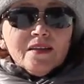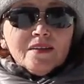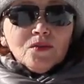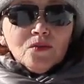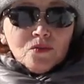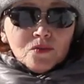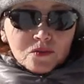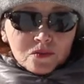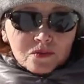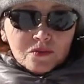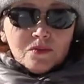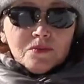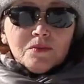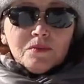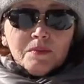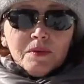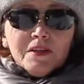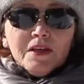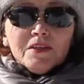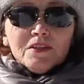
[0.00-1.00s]
ну,
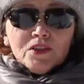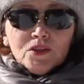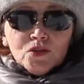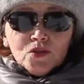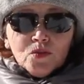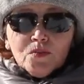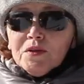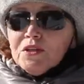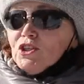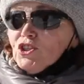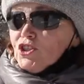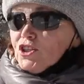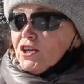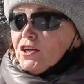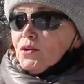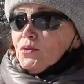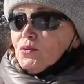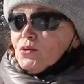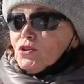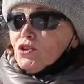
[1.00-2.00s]
понятно, что
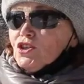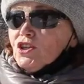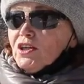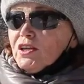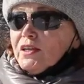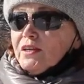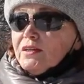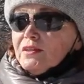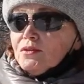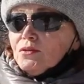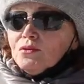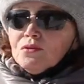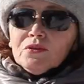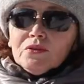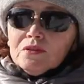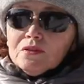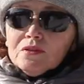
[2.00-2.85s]
приезжали, уезжали, но